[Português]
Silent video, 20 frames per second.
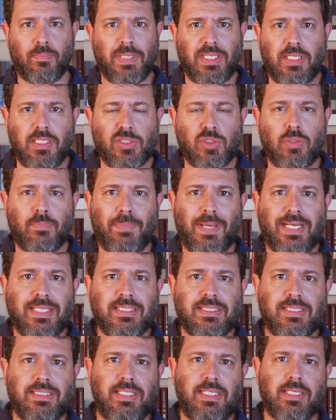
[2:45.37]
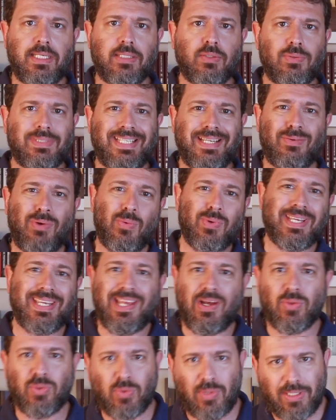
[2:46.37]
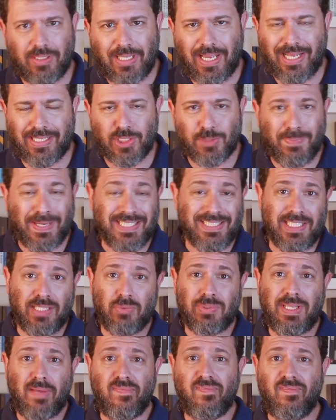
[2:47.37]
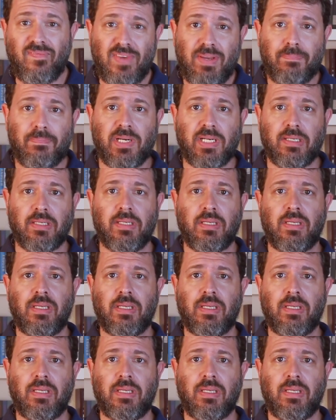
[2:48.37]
O ministro parecia não ter qualquer autoridade, parecia não ter fibra,